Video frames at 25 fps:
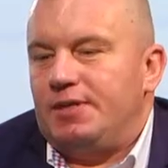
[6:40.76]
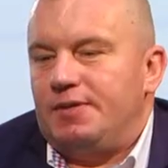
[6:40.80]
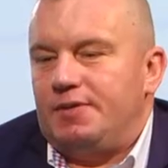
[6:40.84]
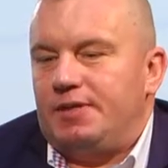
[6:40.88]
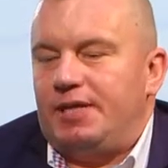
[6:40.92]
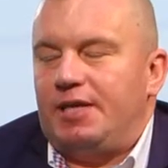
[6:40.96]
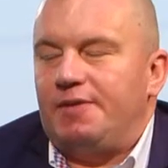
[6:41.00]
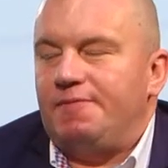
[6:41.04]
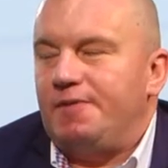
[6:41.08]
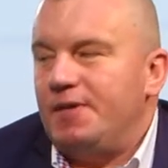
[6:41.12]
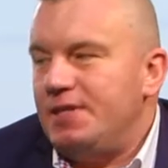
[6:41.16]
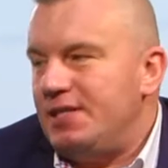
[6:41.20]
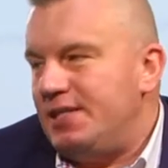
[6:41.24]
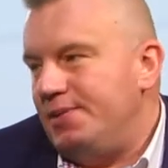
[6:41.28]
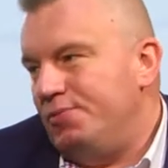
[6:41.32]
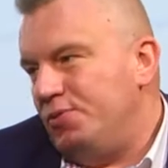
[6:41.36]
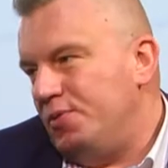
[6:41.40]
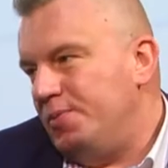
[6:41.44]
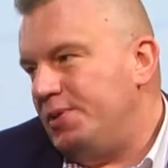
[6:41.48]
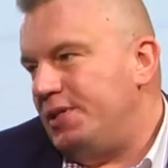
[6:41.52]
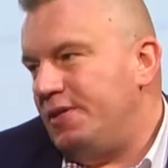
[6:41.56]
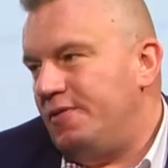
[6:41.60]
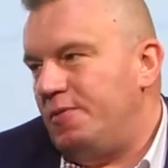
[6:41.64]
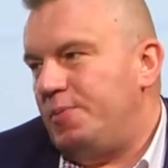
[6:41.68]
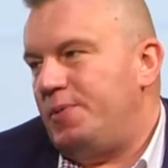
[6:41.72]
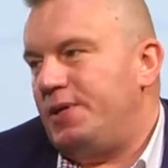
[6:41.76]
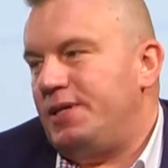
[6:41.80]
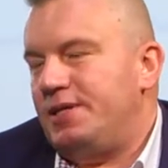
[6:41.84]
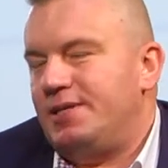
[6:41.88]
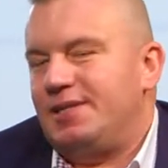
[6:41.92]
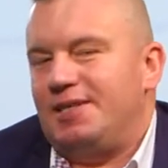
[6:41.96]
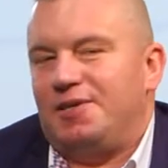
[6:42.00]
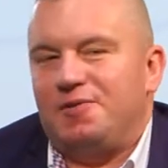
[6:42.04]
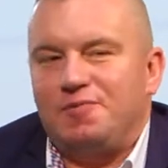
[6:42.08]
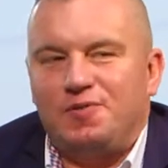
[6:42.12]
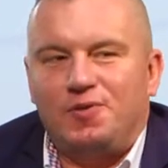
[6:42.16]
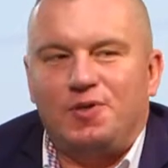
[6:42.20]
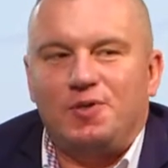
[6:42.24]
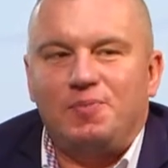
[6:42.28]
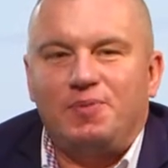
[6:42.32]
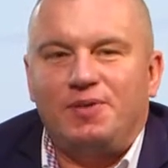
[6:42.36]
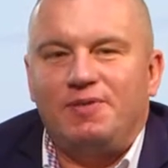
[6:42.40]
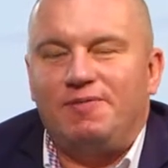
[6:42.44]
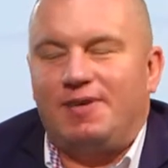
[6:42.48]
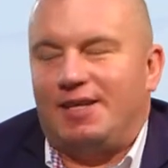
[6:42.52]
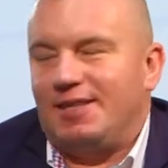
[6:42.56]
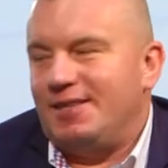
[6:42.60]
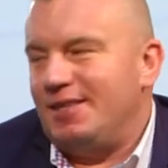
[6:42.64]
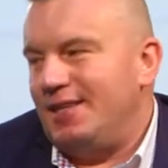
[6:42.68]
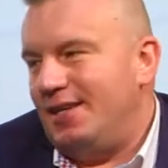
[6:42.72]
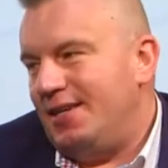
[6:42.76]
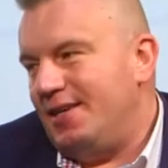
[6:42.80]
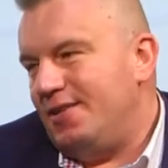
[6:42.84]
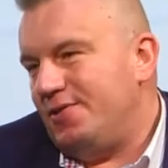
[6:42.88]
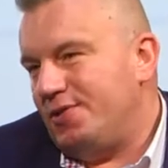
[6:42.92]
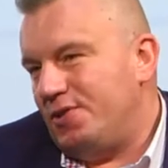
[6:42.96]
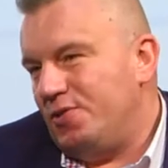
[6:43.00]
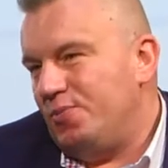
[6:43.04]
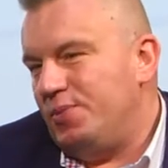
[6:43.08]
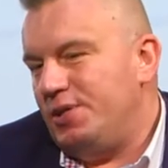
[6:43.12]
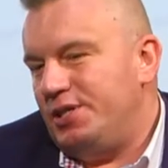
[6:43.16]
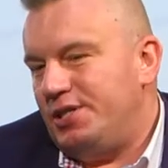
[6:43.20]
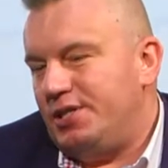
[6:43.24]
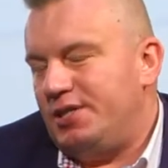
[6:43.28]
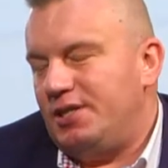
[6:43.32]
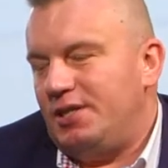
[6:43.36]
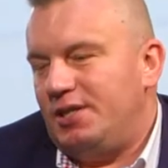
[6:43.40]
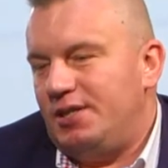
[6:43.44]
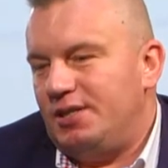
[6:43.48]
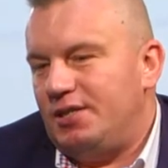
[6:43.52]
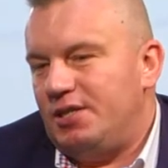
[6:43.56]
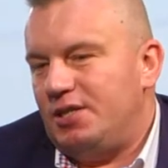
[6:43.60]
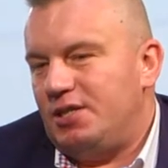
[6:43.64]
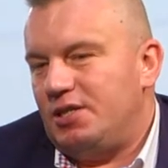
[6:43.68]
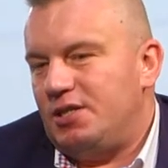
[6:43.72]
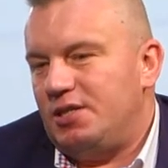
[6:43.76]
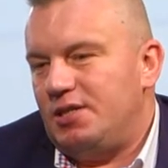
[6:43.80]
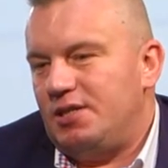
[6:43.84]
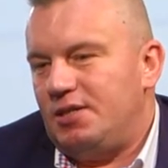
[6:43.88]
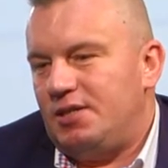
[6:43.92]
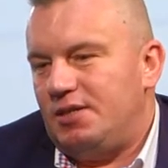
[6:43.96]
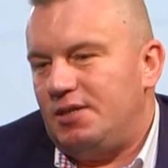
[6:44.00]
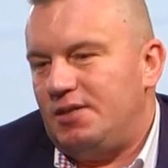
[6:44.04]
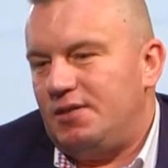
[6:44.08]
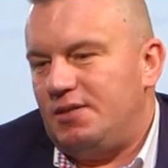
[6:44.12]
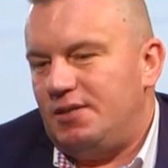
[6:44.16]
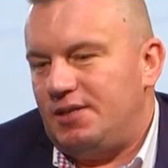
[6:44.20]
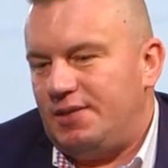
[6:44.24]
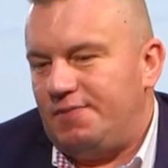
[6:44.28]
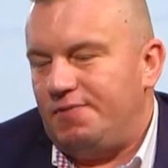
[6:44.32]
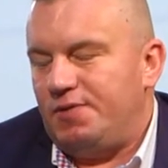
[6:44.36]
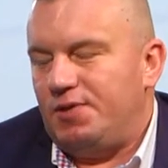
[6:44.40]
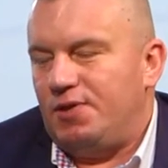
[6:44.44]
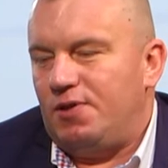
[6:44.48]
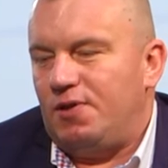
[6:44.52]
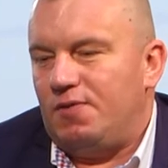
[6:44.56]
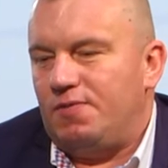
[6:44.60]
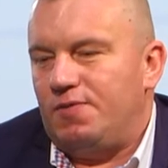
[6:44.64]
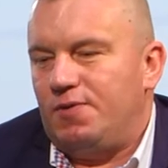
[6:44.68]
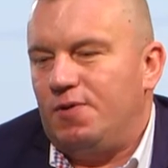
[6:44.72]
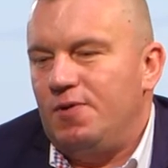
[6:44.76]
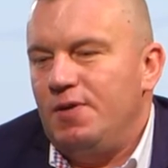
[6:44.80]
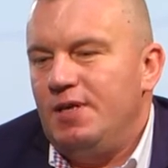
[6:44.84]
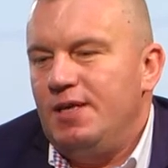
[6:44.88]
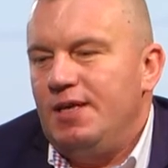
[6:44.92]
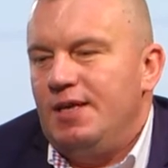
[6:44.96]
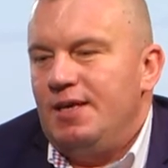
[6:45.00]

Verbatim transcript: tej kwestii mógłbym się wypowiedzieć zarówno i prywatnie, mm -hmm. osobiście i też y, zawodowo.